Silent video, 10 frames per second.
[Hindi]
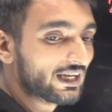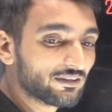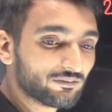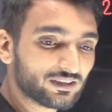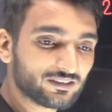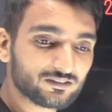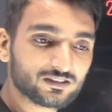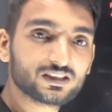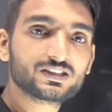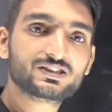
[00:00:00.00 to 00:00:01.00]
आई वी
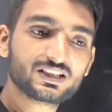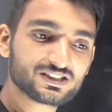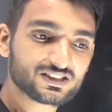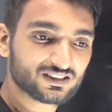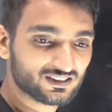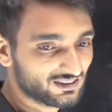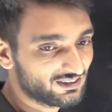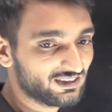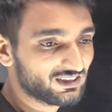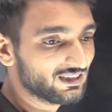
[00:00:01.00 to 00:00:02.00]
जस्ट
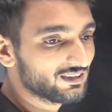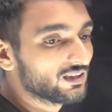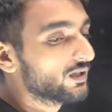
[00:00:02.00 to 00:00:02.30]
ठीक है